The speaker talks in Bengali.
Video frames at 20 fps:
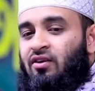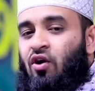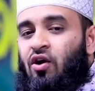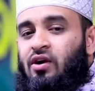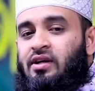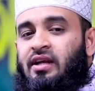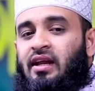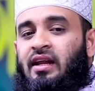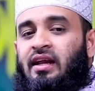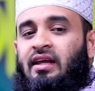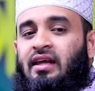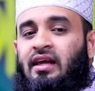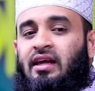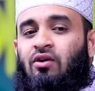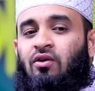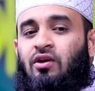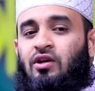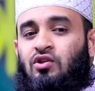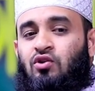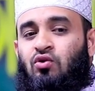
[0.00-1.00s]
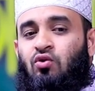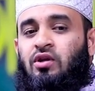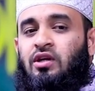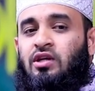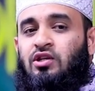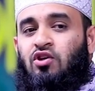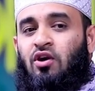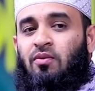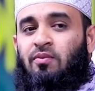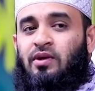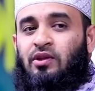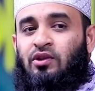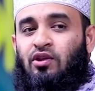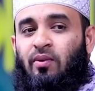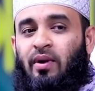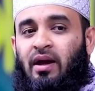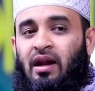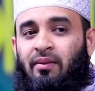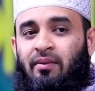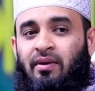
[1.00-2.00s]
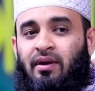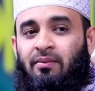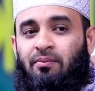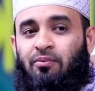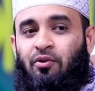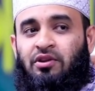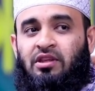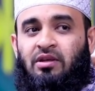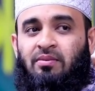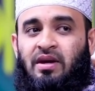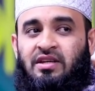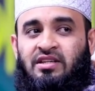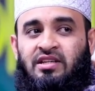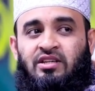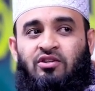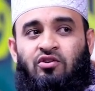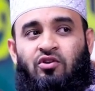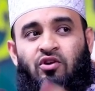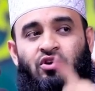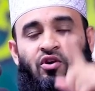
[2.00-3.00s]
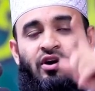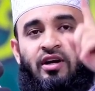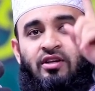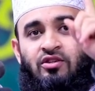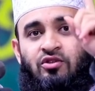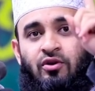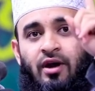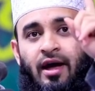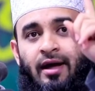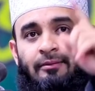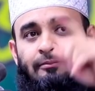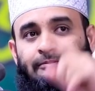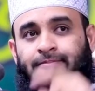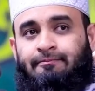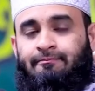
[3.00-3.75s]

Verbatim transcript: ঘরটারে কি করে সুখী সমৃদ্ধ বানাবেন প্রতি মাসের জন্য কয়টা সুরা